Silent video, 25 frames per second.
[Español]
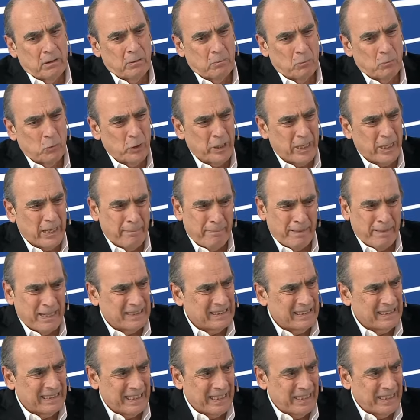muy
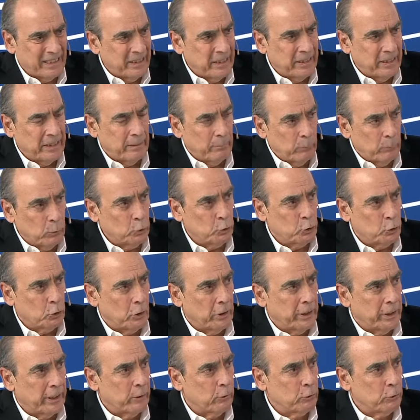capaz y que entiende mucho el
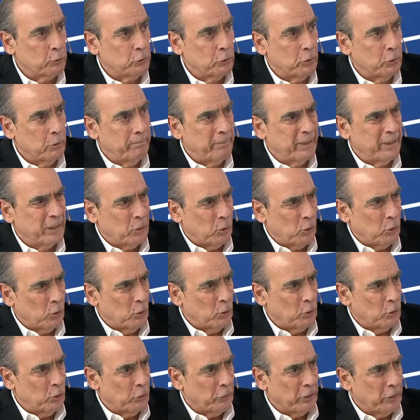negocio del
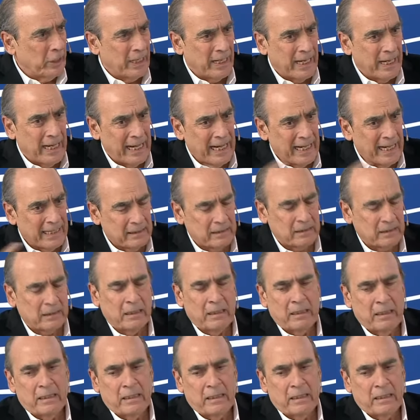petróleo, del gas